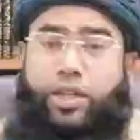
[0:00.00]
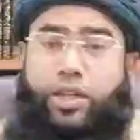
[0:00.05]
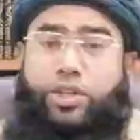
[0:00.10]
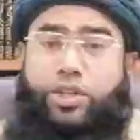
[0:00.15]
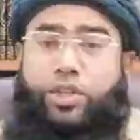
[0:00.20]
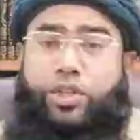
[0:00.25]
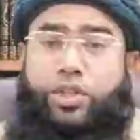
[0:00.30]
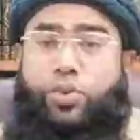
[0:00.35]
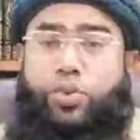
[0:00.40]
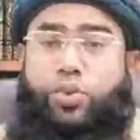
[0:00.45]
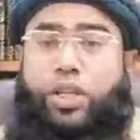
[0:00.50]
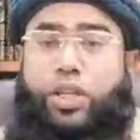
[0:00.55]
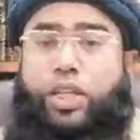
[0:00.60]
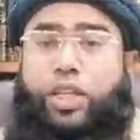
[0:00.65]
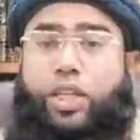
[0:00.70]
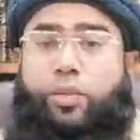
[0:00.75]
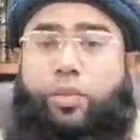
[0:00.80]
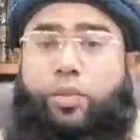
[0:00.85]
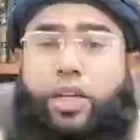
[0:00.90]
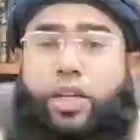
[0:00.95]
इन चीज़ों से
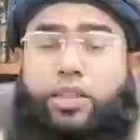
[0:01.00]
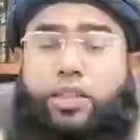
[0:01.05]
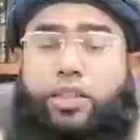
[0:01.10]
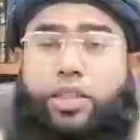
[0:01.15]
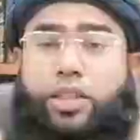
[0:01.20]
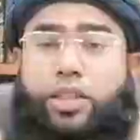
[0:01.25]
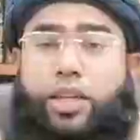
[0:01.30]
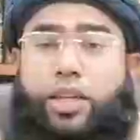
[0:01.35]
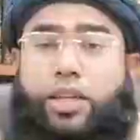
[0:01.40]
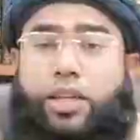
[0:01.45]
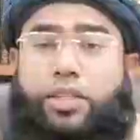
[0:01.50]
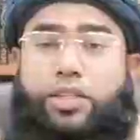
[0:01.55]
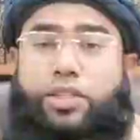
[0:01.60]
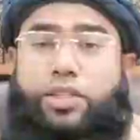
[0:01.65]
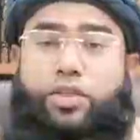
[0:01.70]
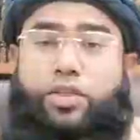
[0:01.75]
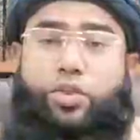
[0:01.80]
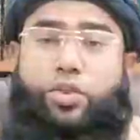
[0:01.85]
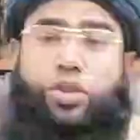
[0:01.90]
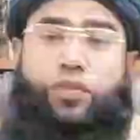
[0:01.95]
गरीबी आती है इन
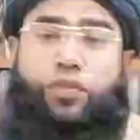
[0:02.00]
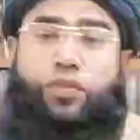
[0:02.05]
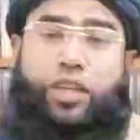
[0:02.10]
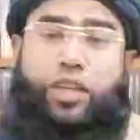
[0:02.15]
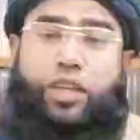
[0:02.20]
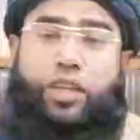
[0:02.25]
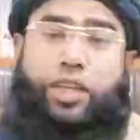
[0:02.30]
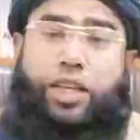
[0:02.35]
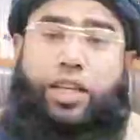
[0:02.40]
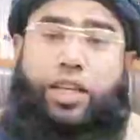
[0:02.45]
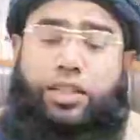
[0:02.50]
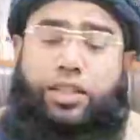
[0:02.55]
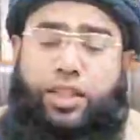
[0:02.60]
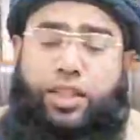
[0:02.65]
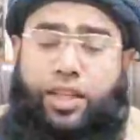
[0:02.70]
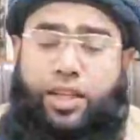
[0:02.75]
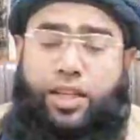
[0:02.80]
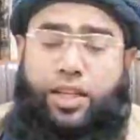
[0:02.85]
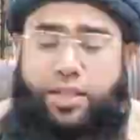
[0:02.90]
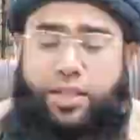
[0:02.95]
चीज़ों से फ़कीरी
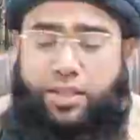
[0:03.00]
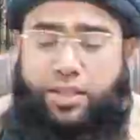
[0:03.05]
आती है